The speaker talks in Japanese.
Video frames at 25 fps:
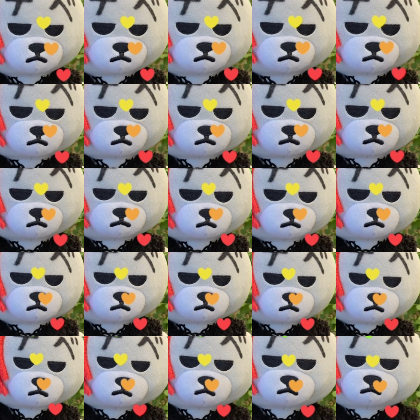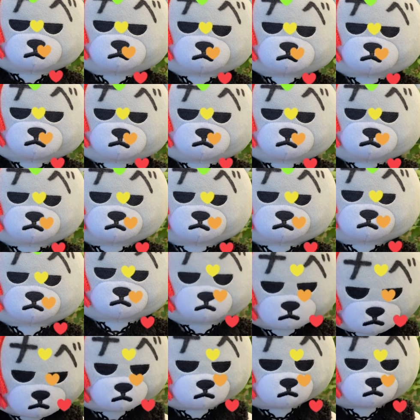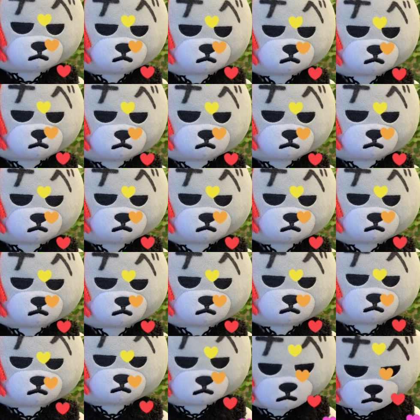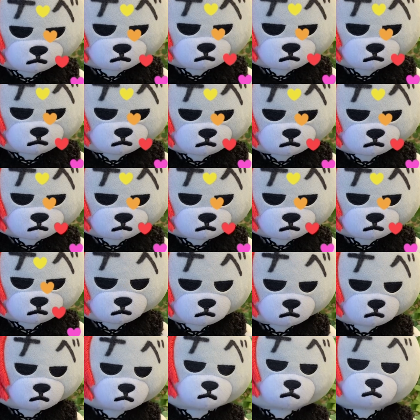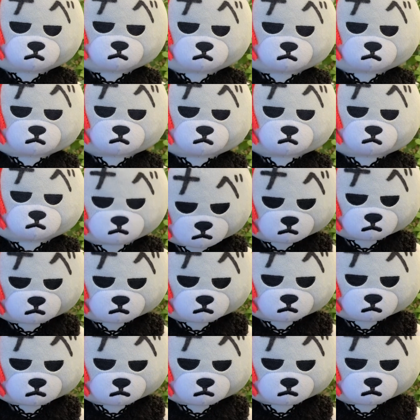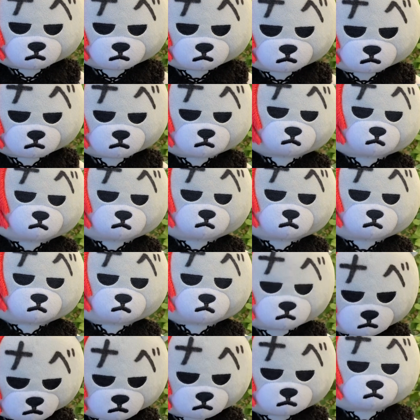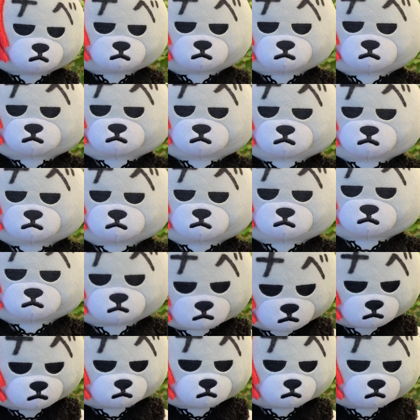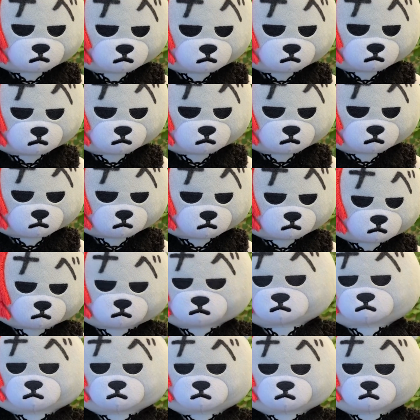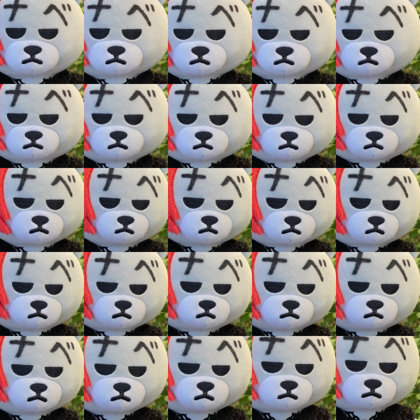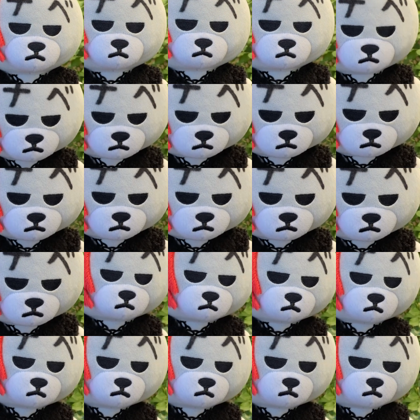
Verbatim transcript: 種はね、非常におすすめできるかなというふうに思いますけどね。まあ育てやすい品種だったりね、まあ気難しい品種もありましたけどね、まあ愛情を持ってね、育ててあげれば、